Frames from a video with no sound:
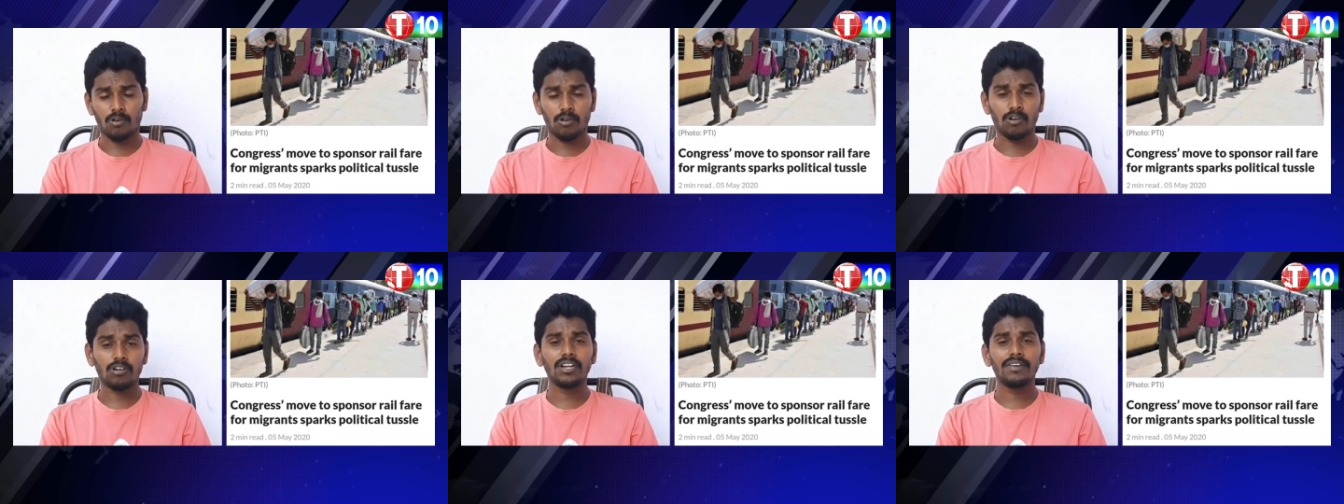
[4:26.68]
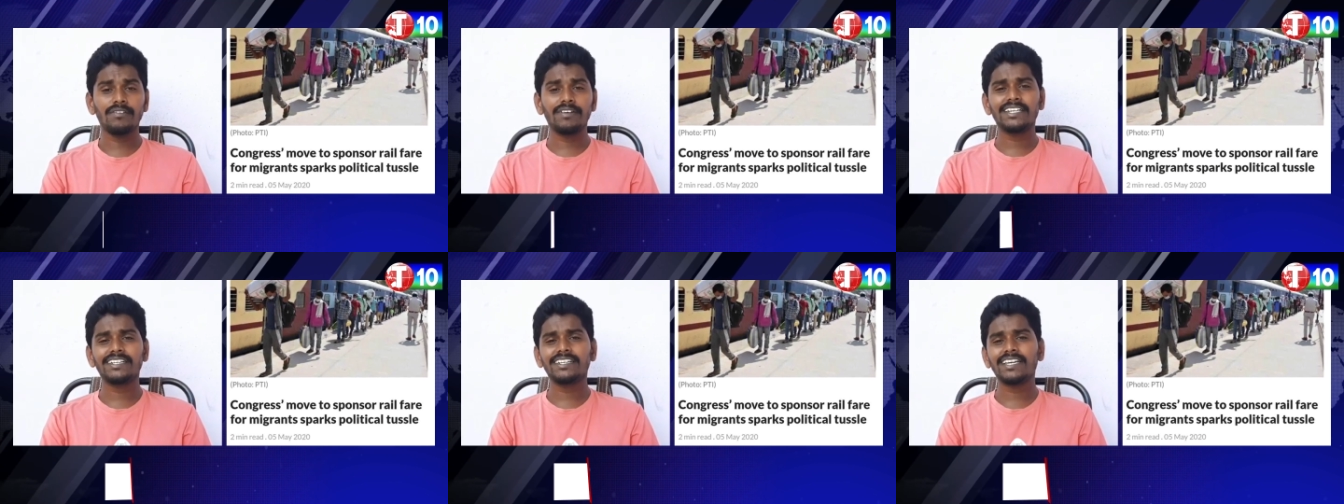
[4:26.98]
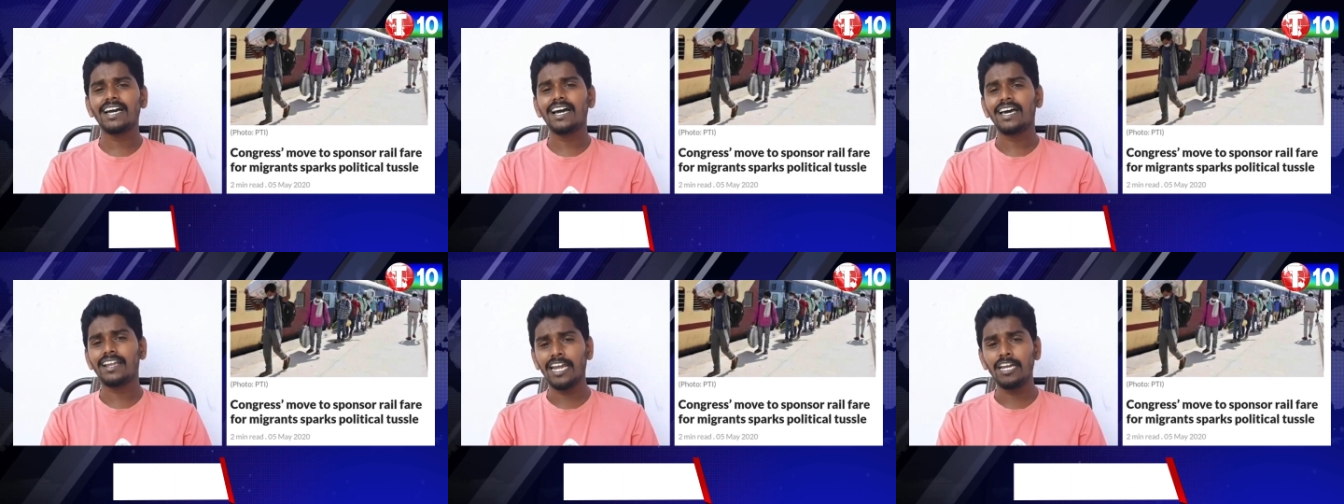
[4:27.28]
రోడ్ల వెంట
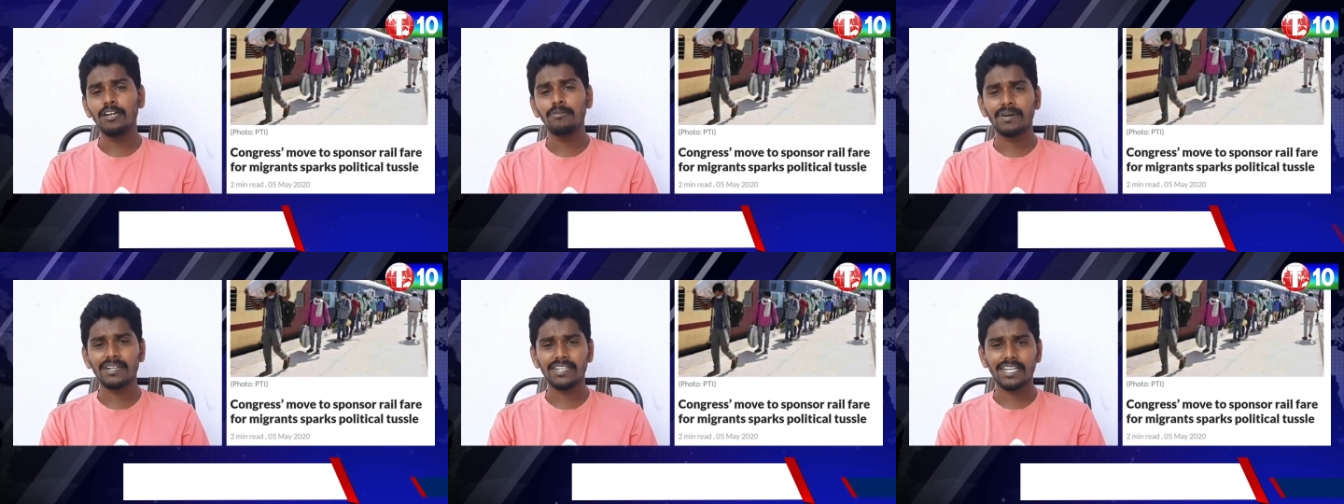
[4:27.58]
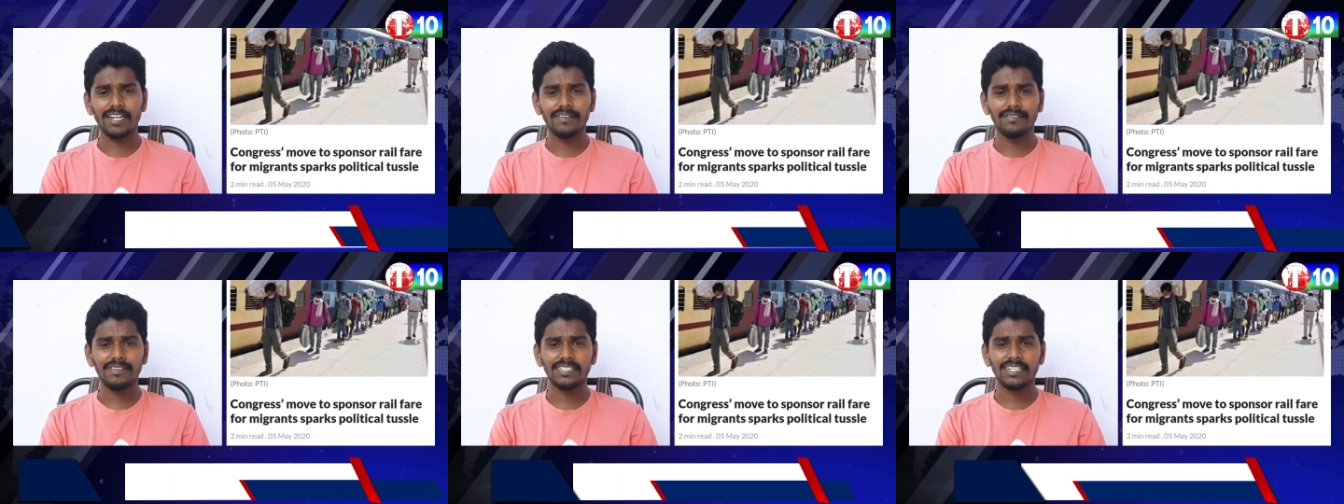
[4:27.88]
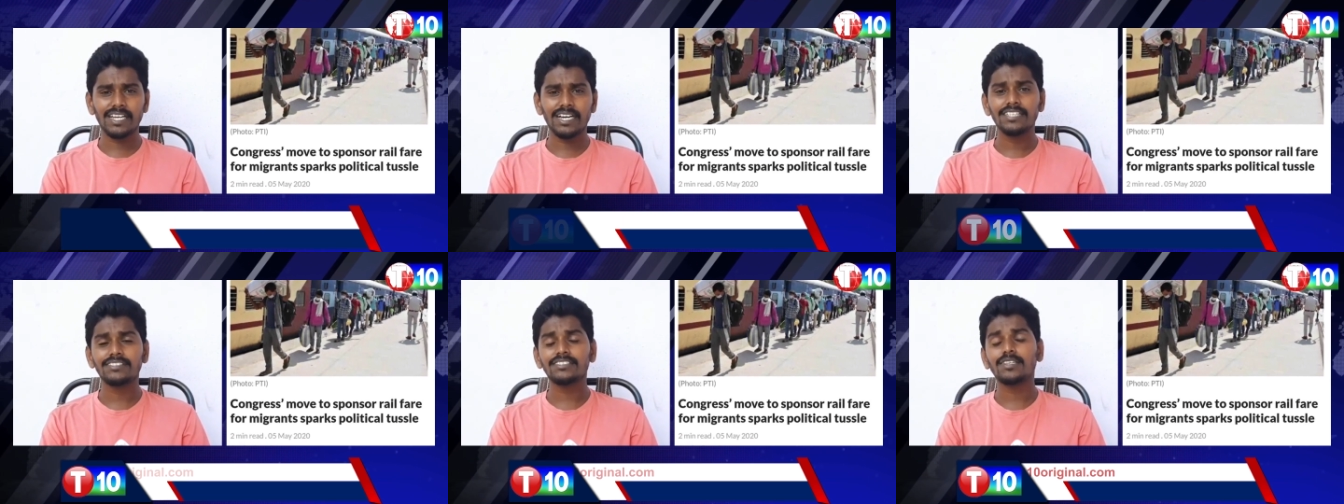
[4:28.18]
రైలు పట్టాల
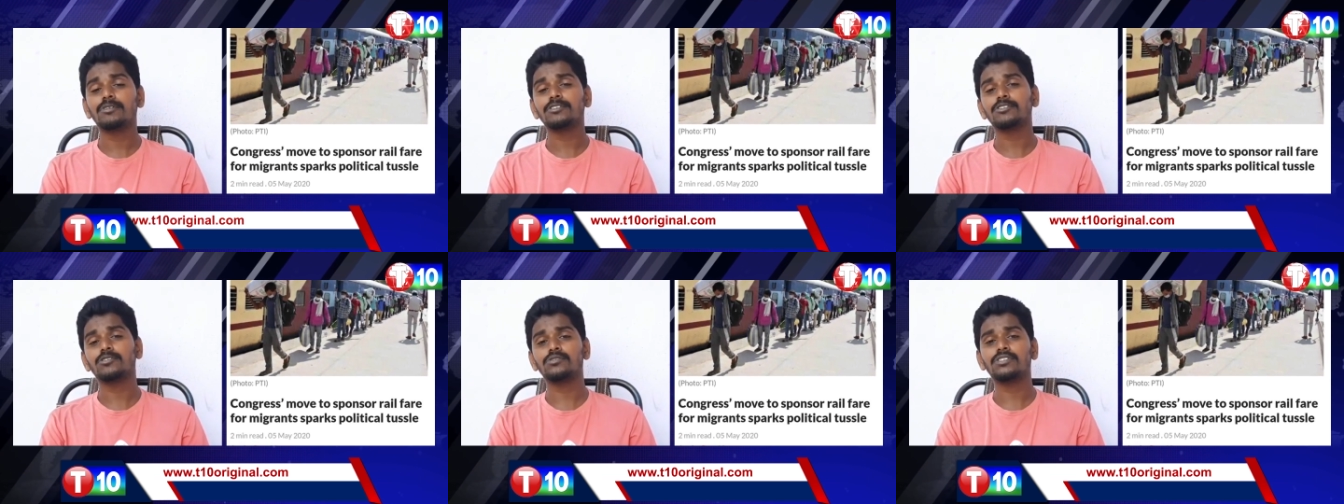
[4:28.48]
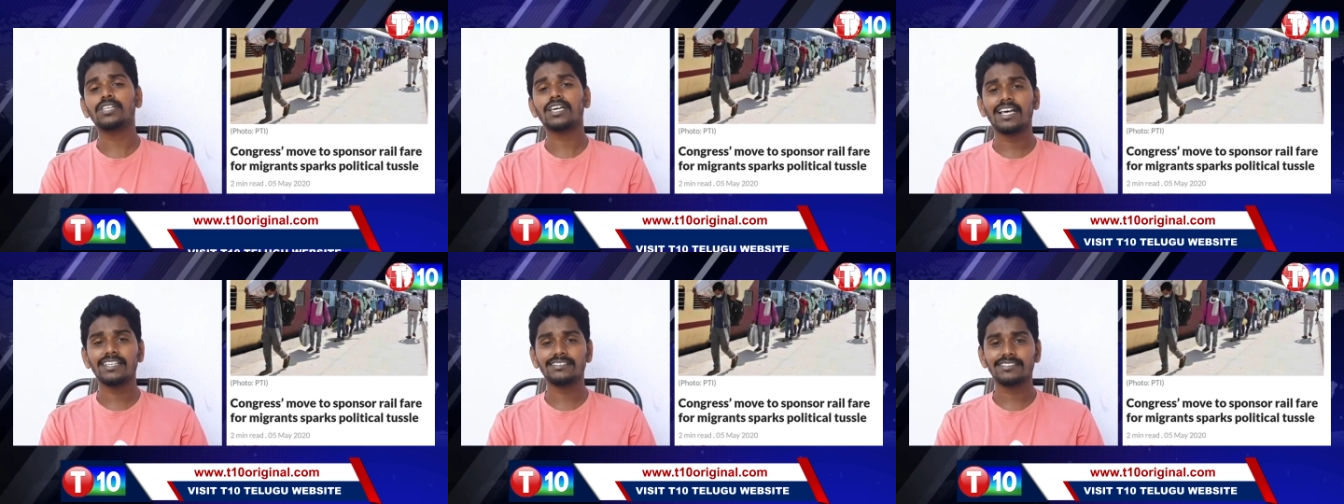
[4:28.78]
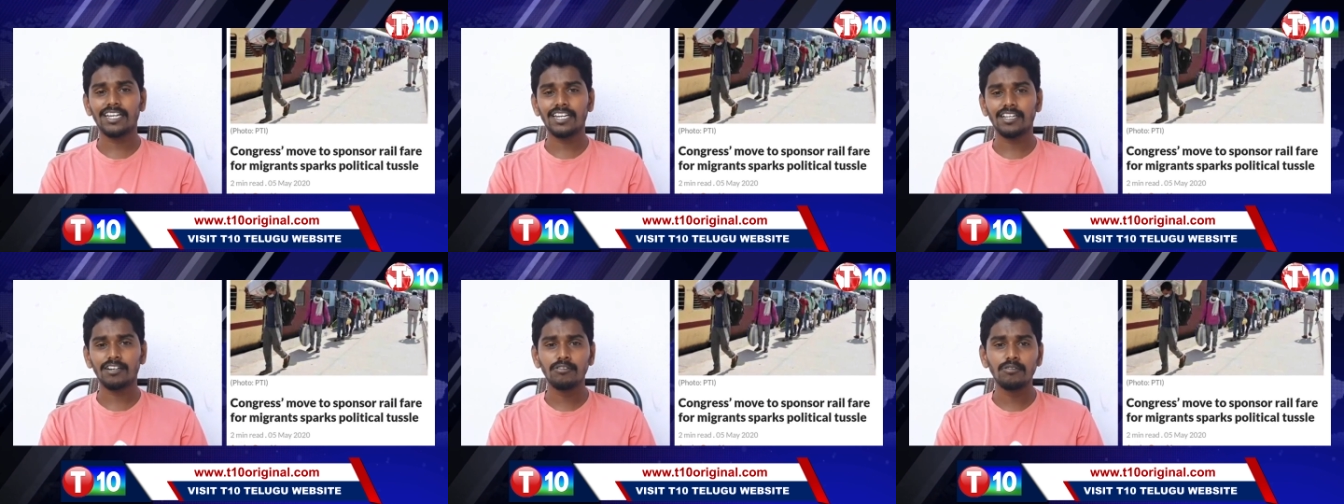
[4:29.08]
వెంట తమ సొంత
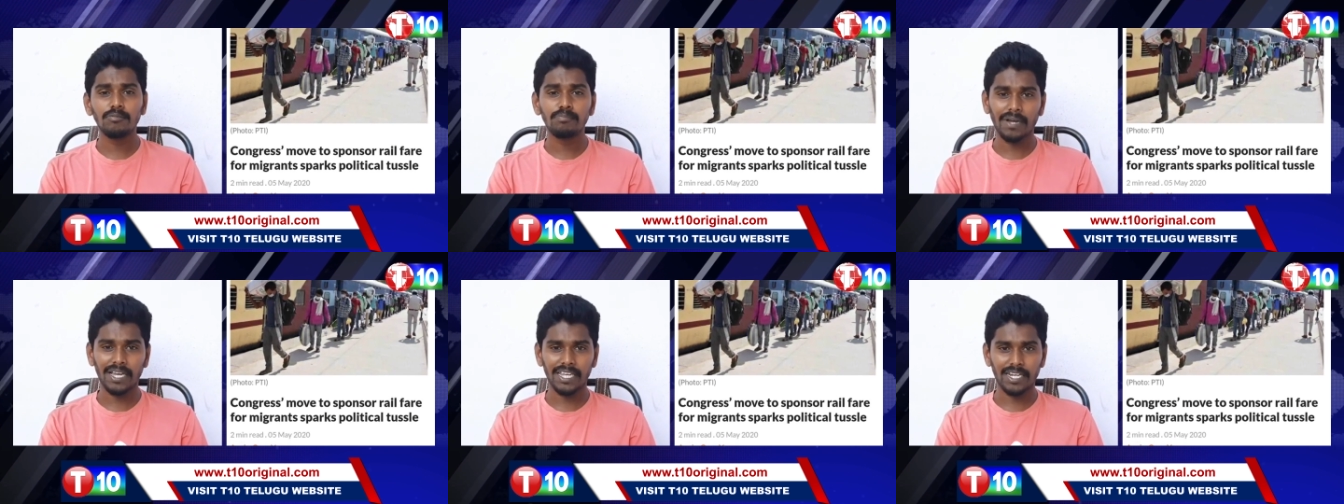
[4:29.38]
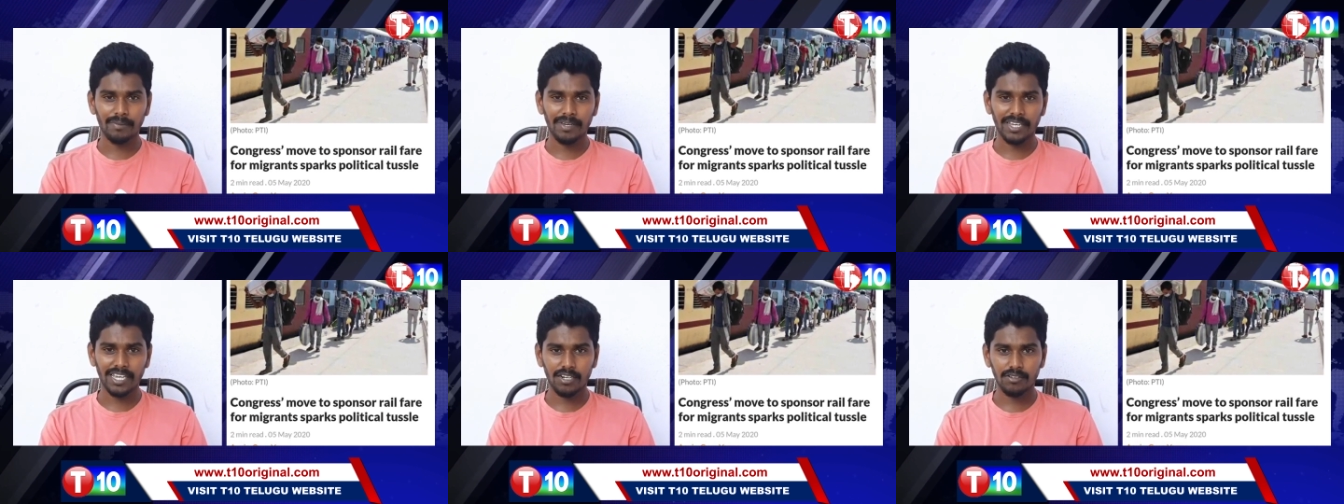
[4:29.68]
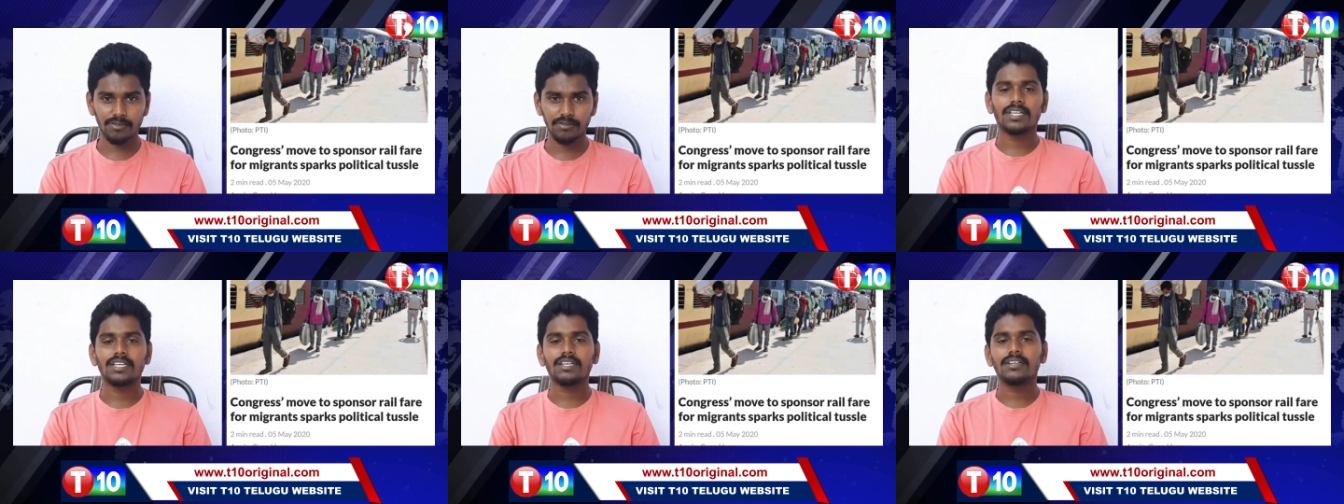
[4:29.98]
రాష్ట్రాలకు
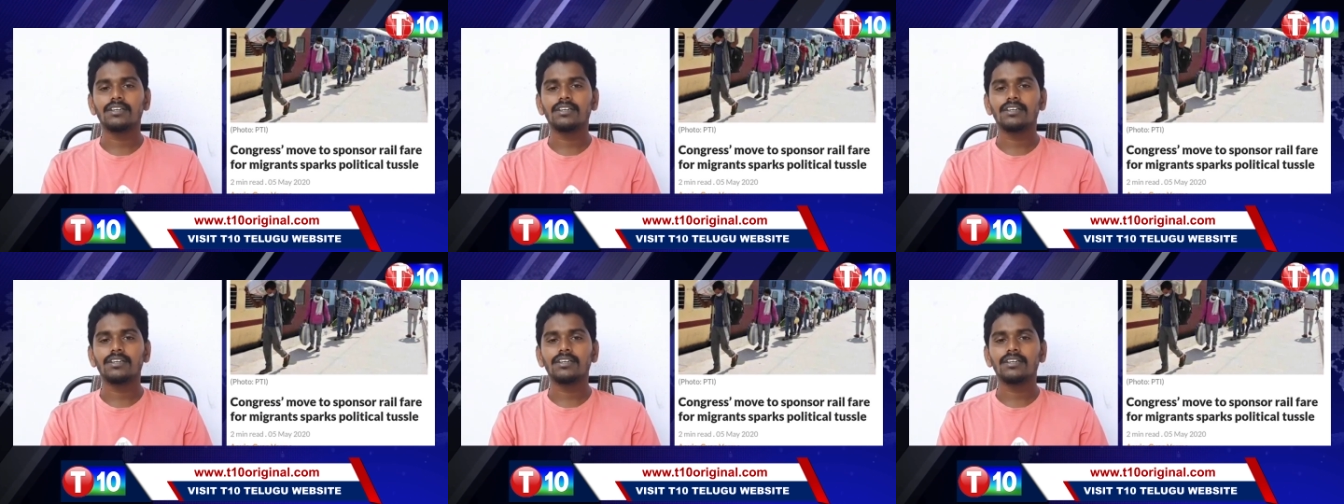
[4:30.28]
పయనమయ్యారు